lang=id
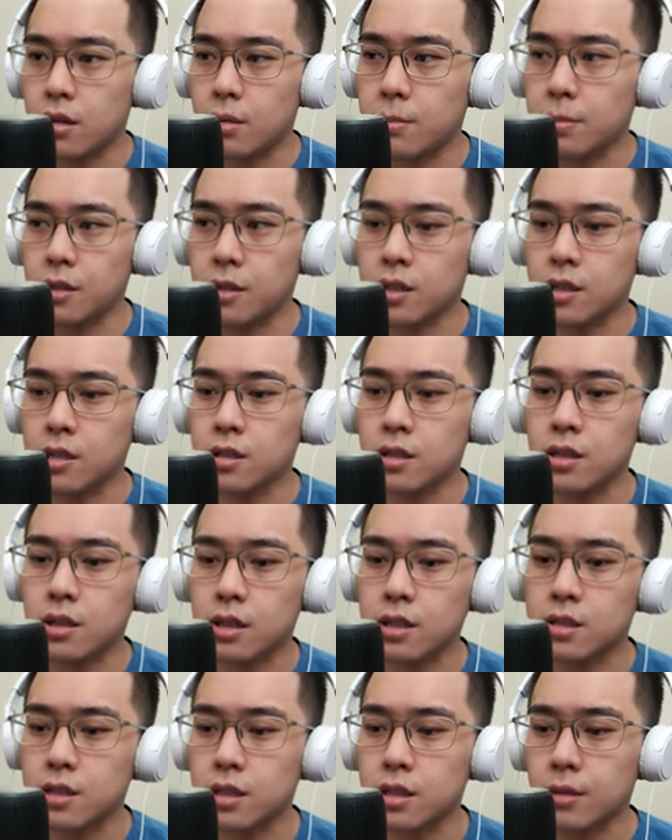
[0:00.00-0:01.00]
apalagi
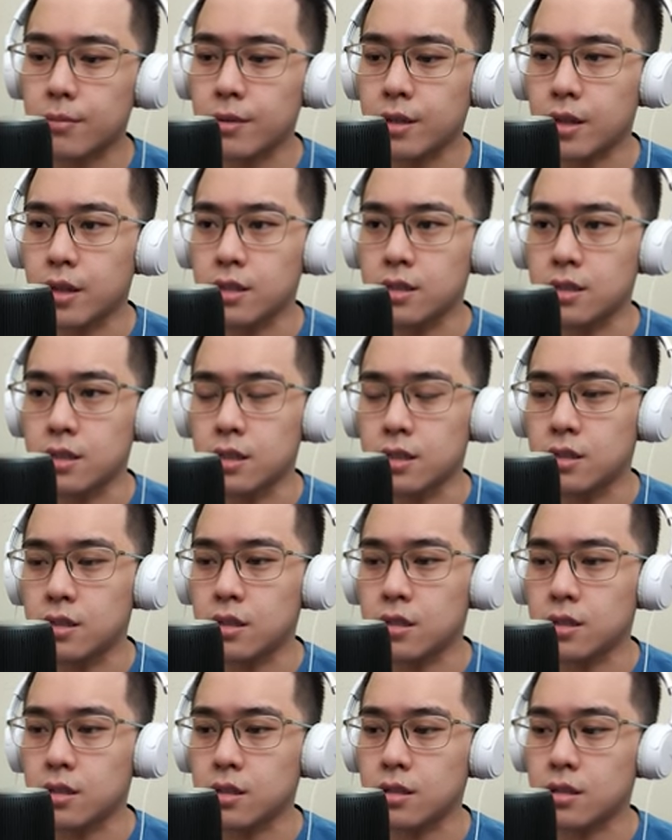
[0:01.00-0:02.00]
ketika setupnya nggak jadi
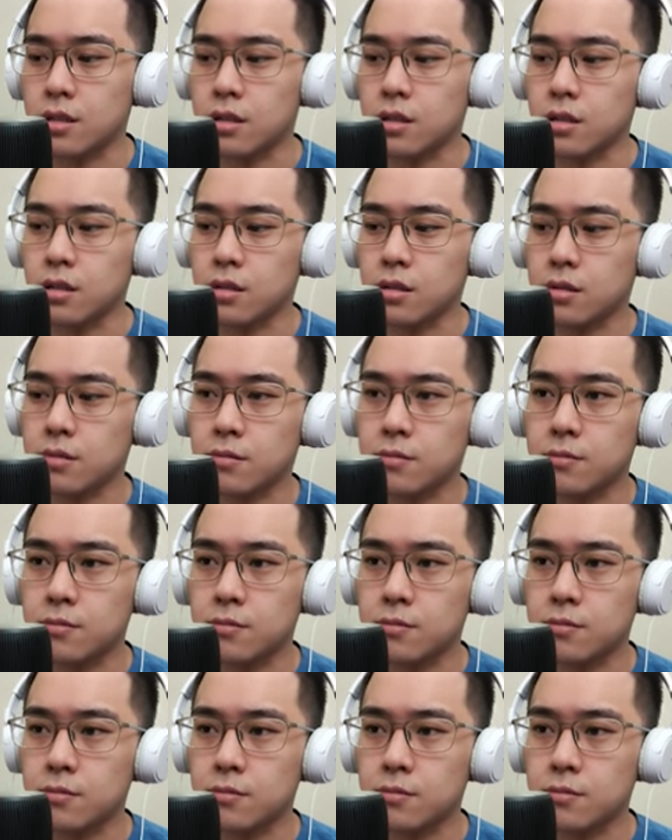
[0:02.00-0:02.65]
kayak gini